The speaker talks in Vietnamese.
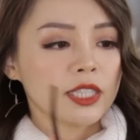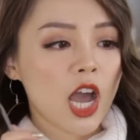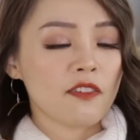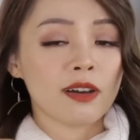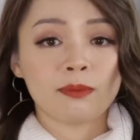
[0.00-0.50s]

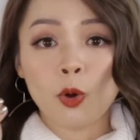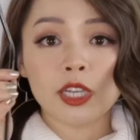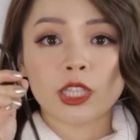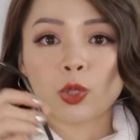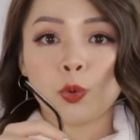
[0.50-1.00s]
cho vào mỗi
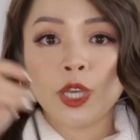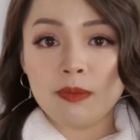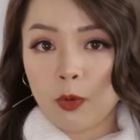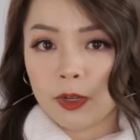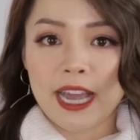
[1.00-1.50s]
cái túi
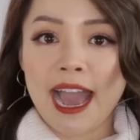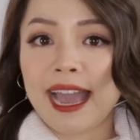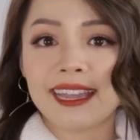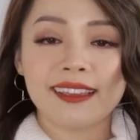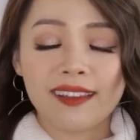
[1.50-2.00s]
một
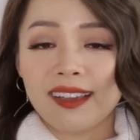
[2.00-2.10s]
cái